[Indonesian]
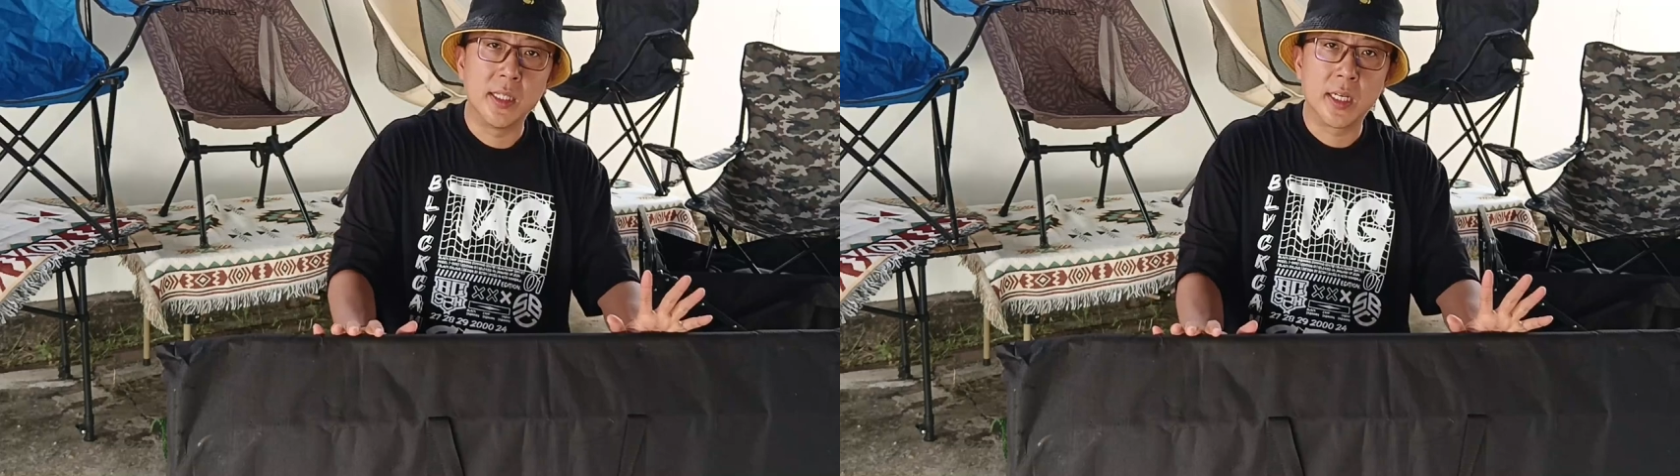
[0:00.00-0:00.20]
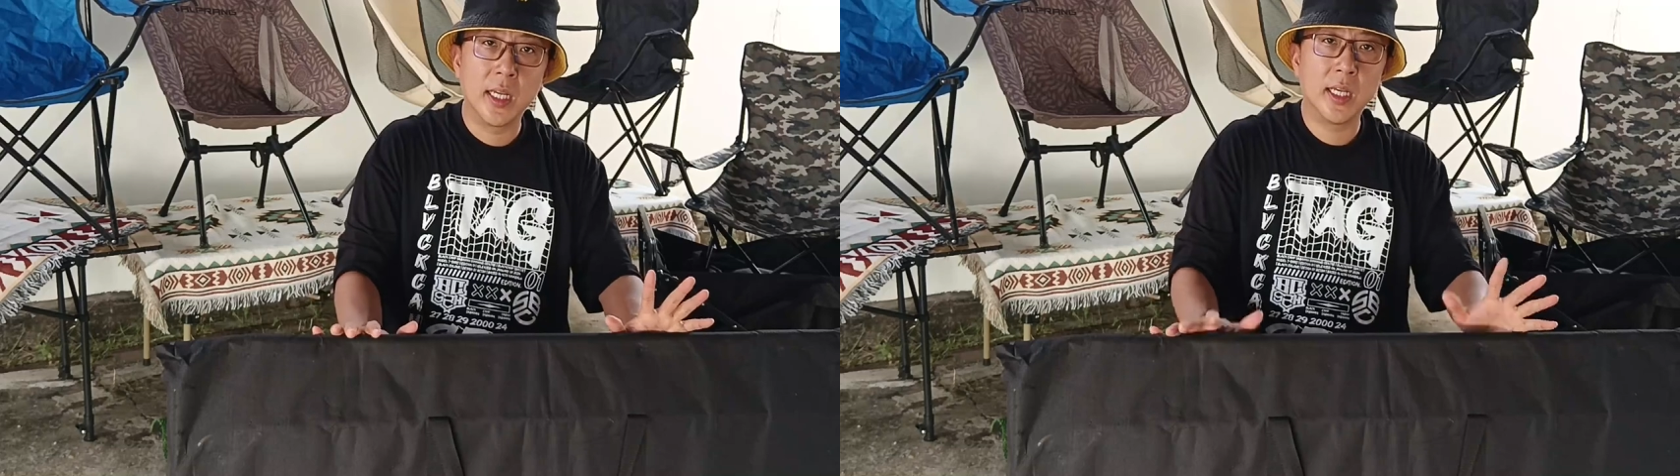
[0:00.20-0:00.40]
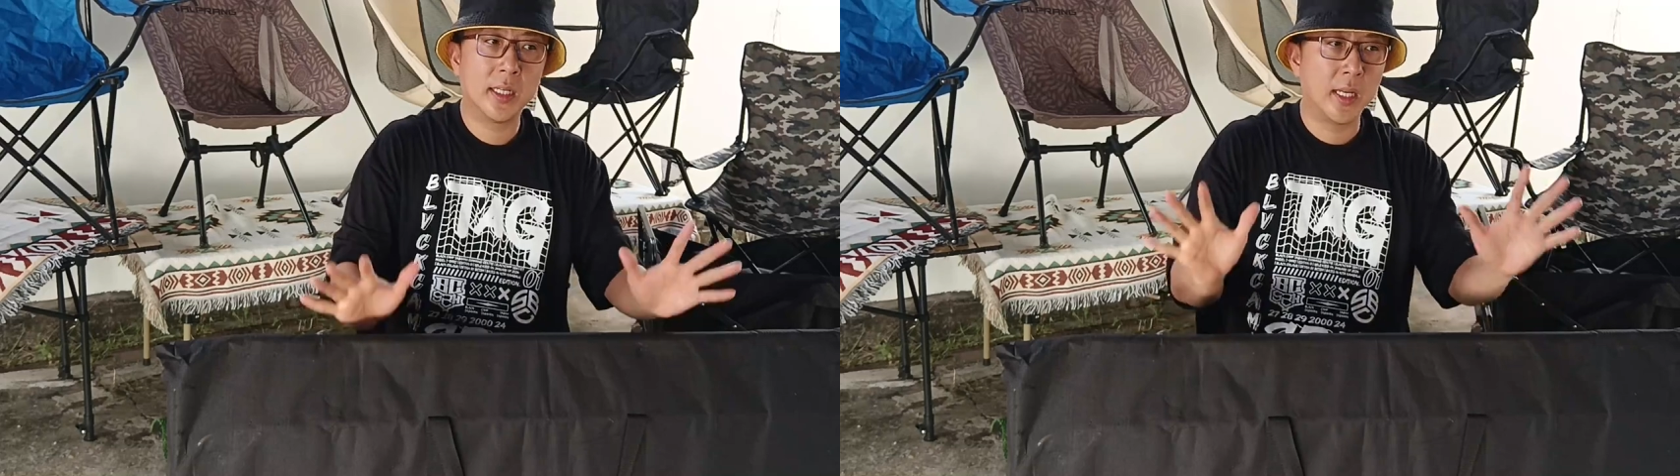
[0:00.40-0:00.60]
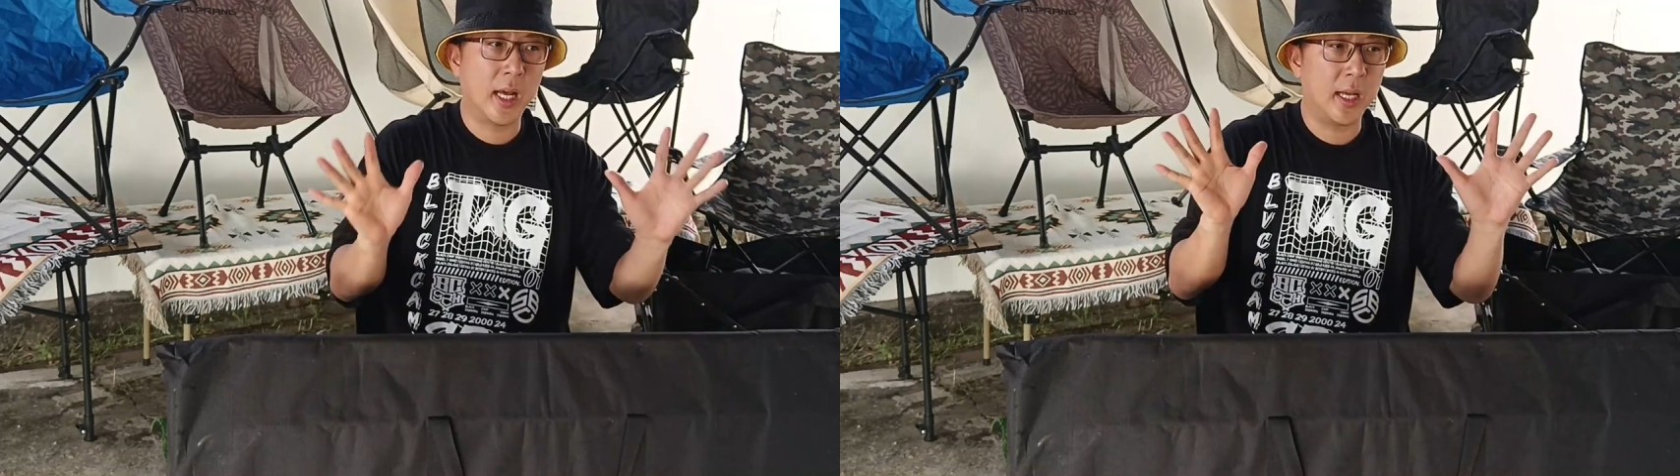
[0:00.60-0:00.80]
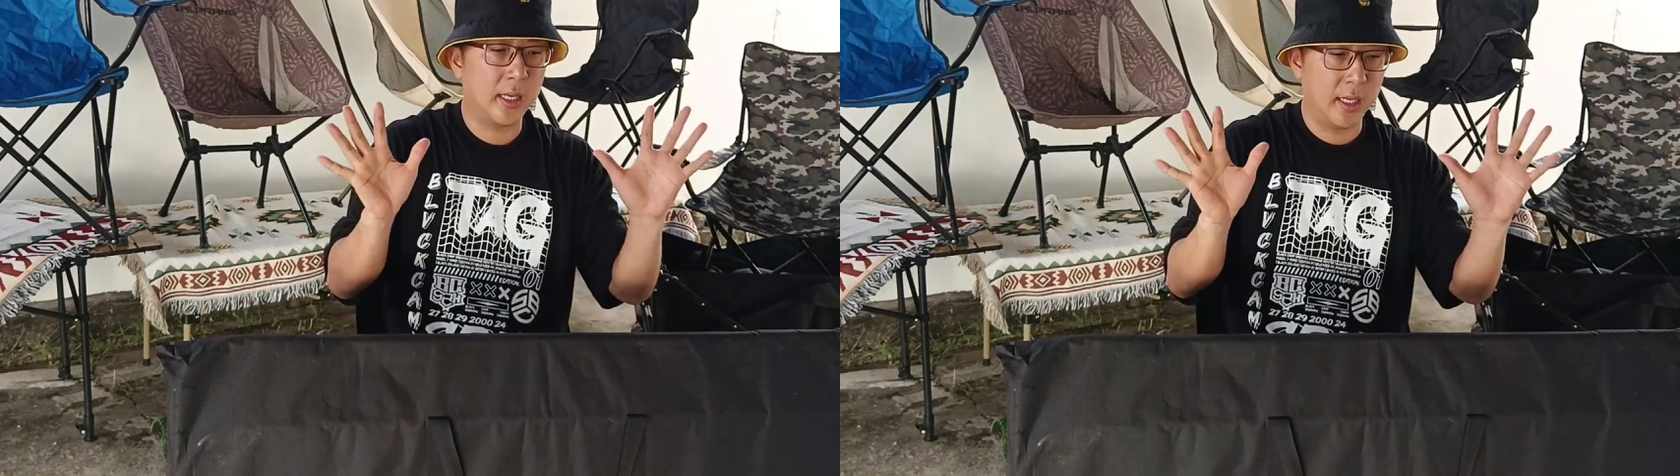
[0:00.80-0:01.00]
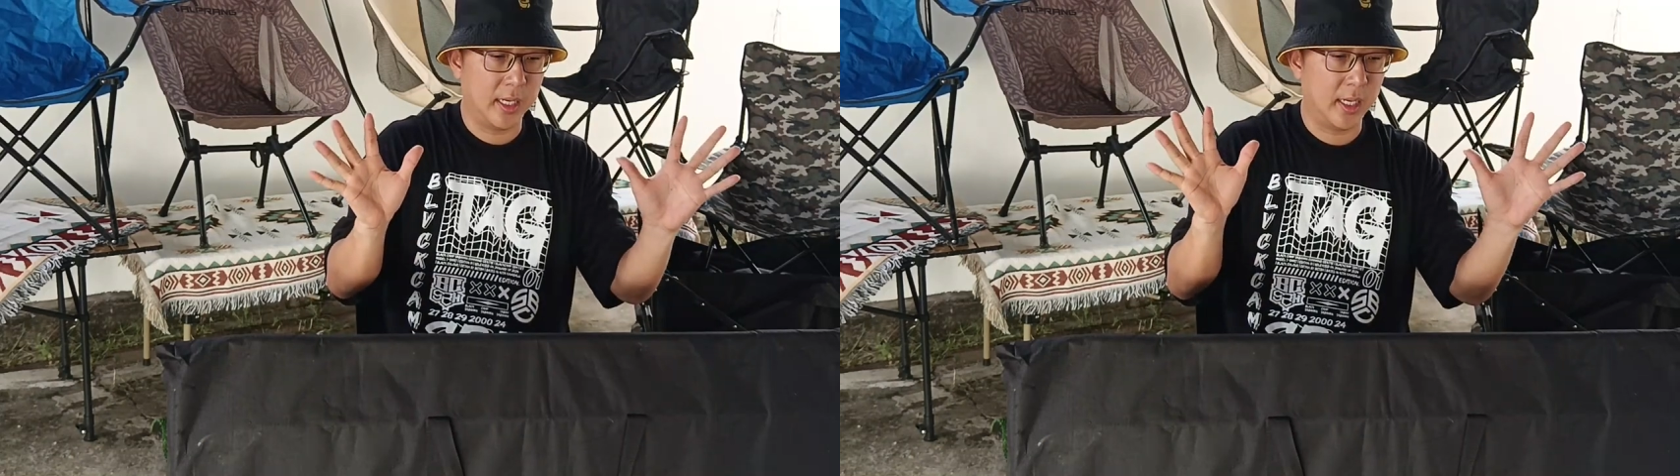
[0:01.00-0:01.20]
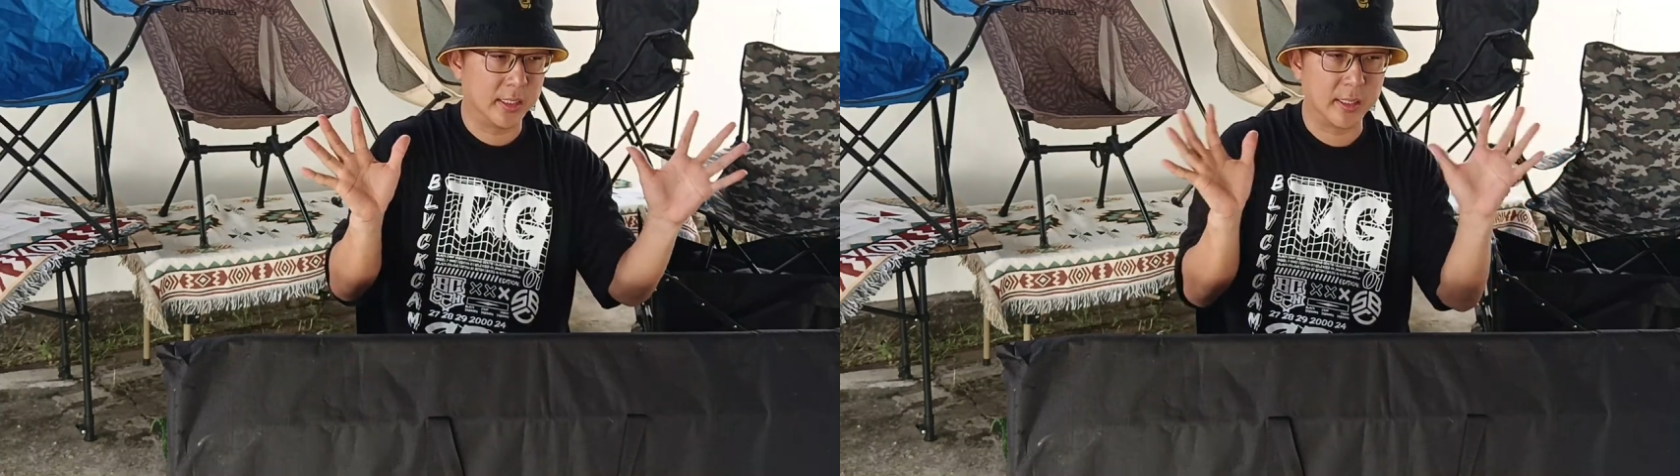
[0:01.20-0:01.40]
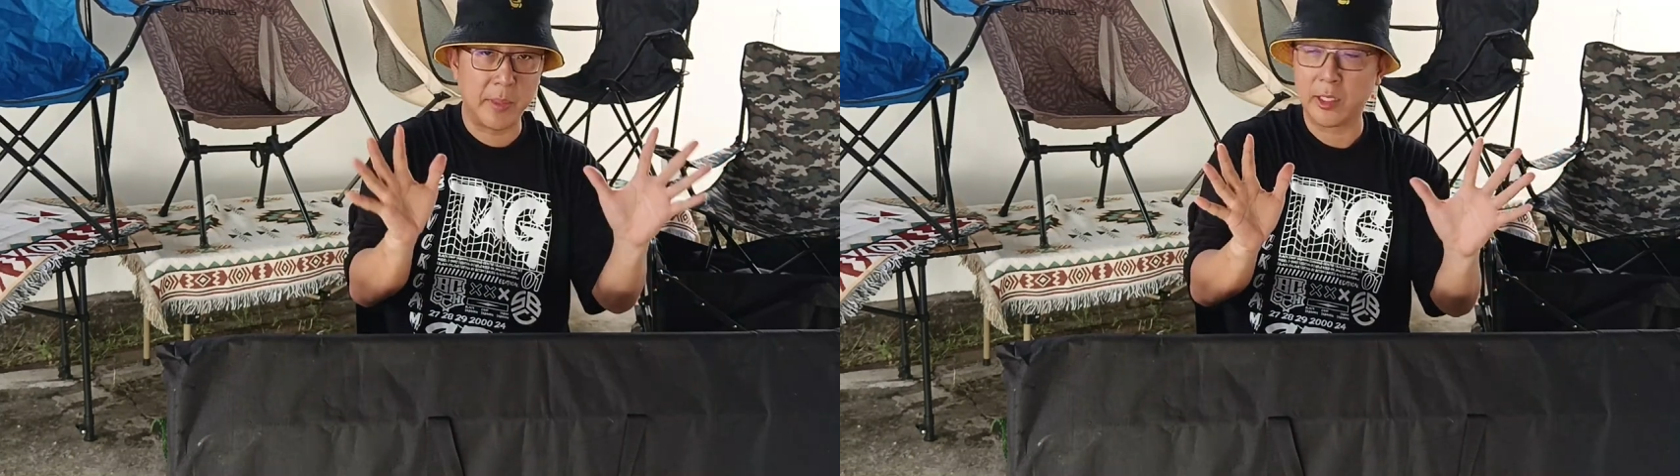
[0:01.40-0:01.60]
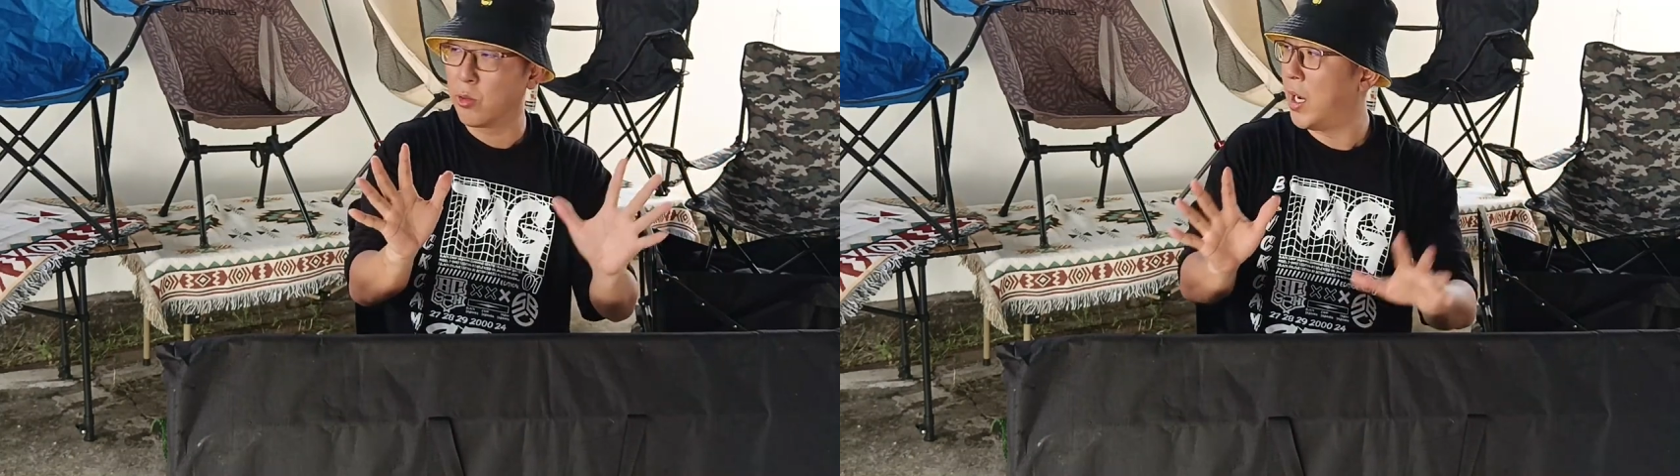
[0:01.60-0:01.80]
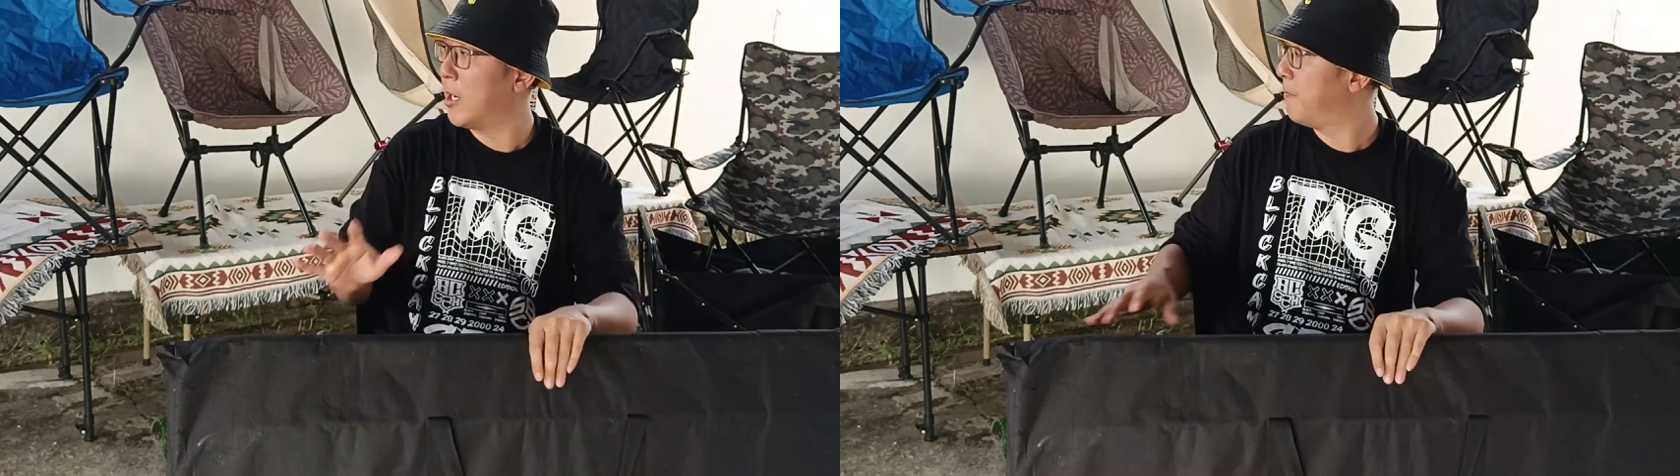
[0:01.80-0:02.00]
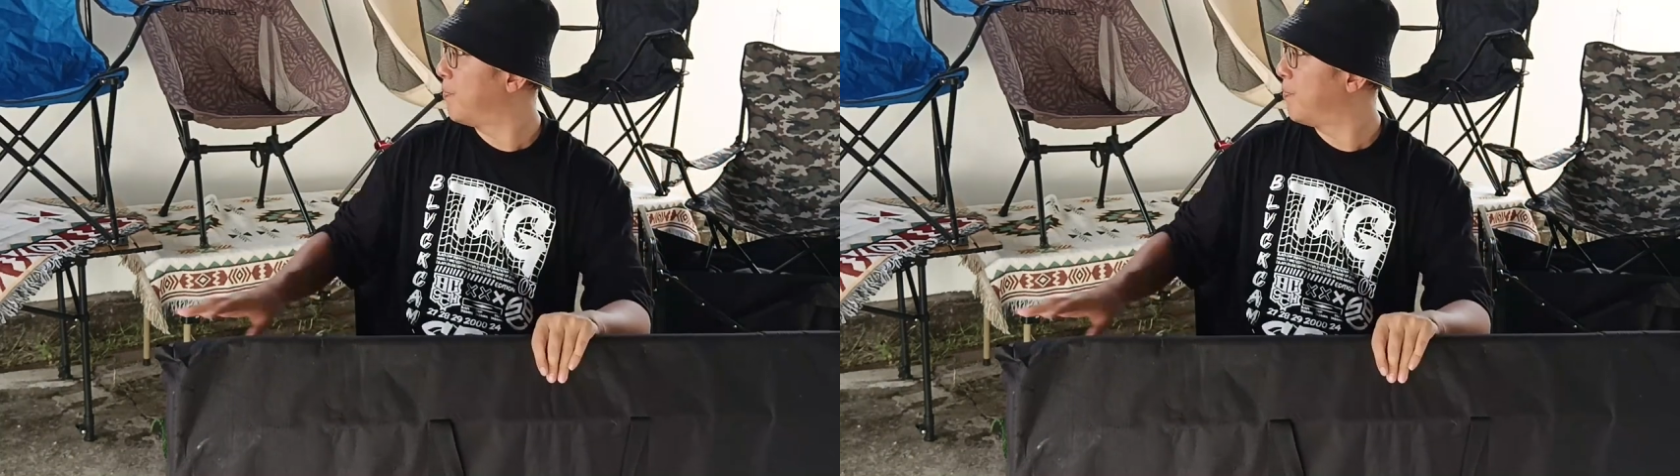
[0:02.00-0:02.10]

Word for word: sendiri nak uh, jimat ruang